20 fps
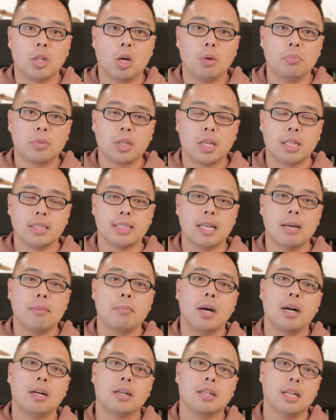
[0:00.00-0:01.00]
넘게
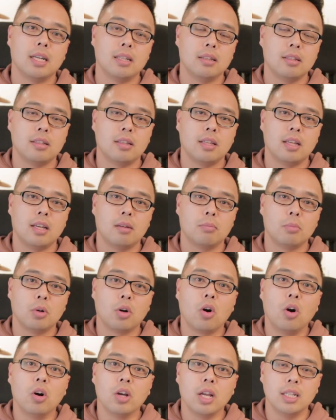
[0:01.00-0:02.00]
사망을 했는데
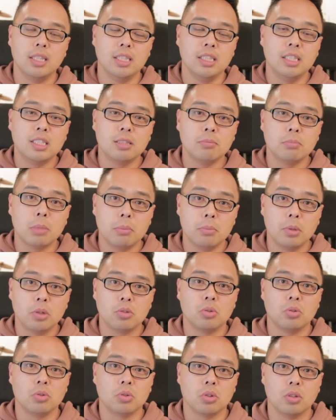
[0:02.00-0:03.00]
뭐 거의 한 이십만
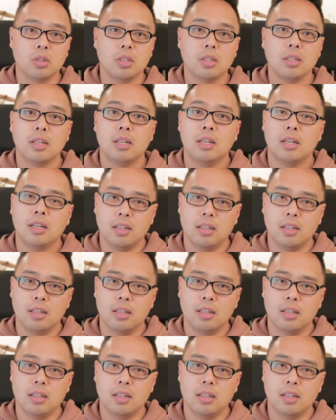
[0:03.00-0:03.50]
명 정도는